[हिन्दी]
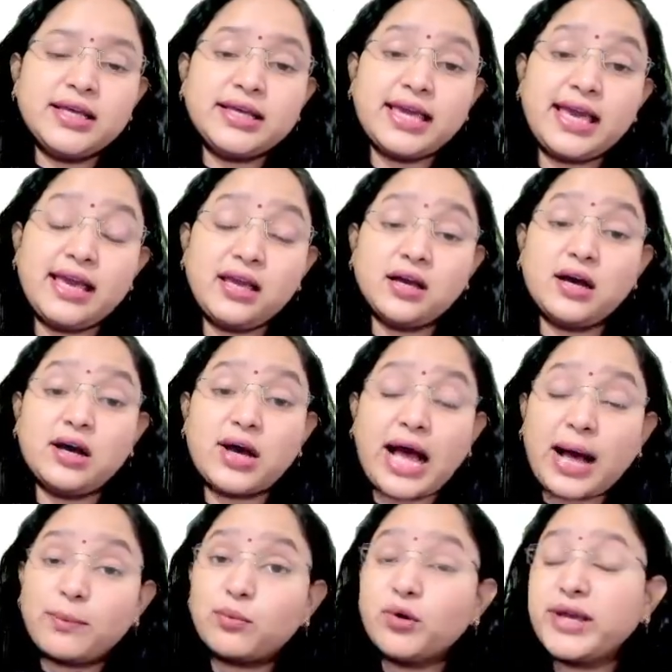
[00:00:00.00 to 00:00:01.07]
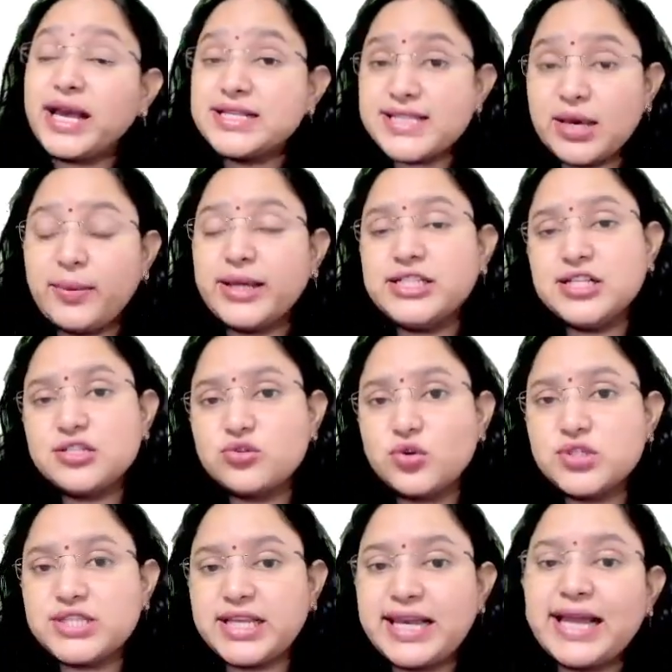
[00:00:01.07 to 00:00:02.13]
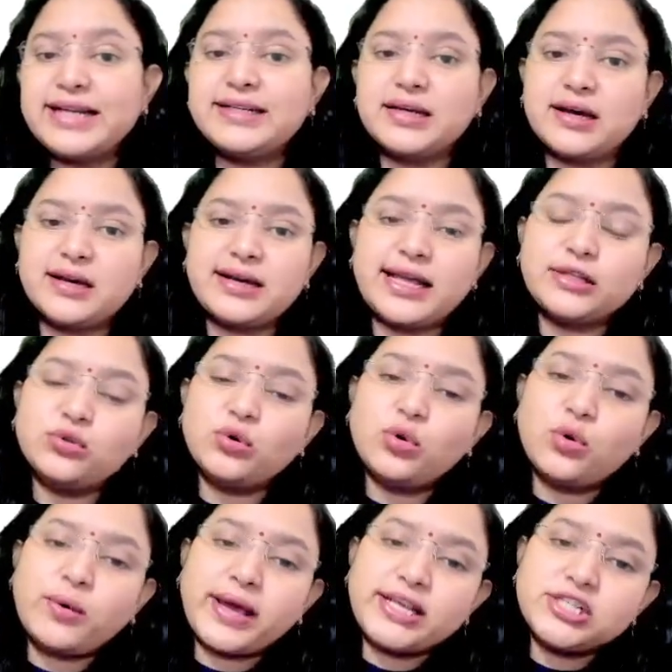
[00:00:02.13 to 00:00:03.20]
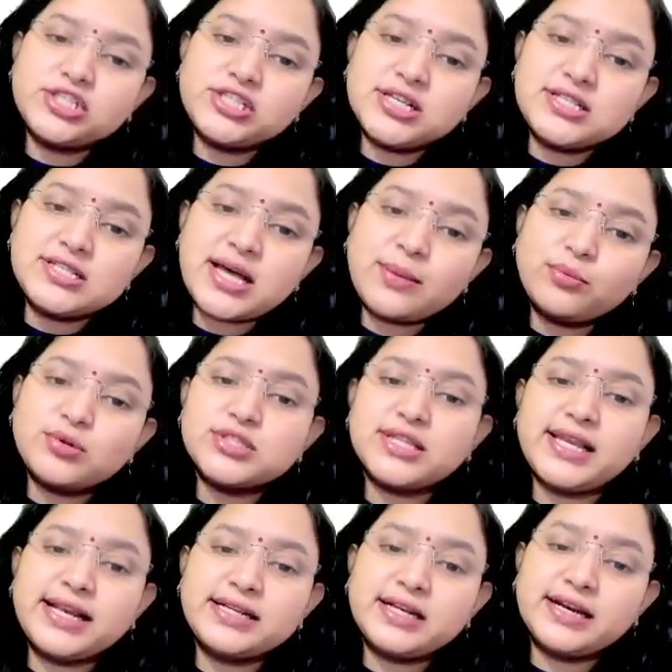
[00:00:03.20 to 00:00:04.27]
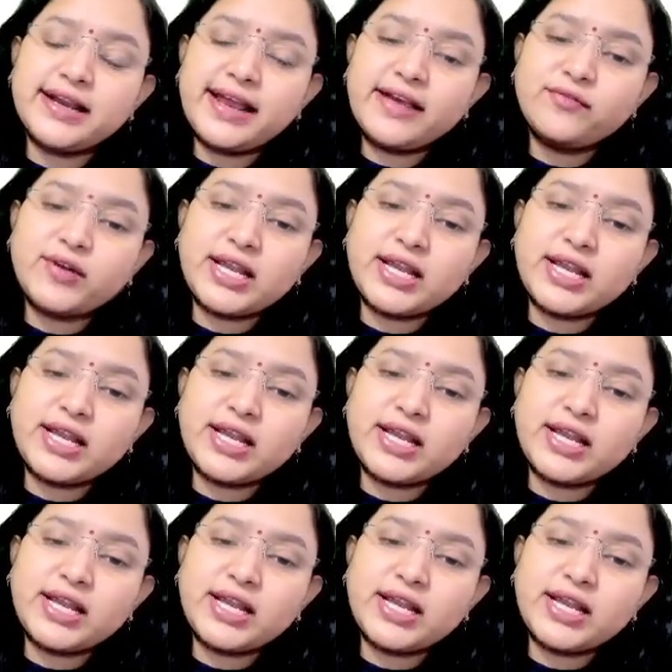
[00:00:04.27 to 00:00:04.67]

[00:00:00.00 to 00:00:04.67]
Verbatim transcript: कि आपको कैसे क्वेश्चंस को सिलेक्ट करना है तो क्वेश्चंस आपको सिलेक्ट करने हैं फॉर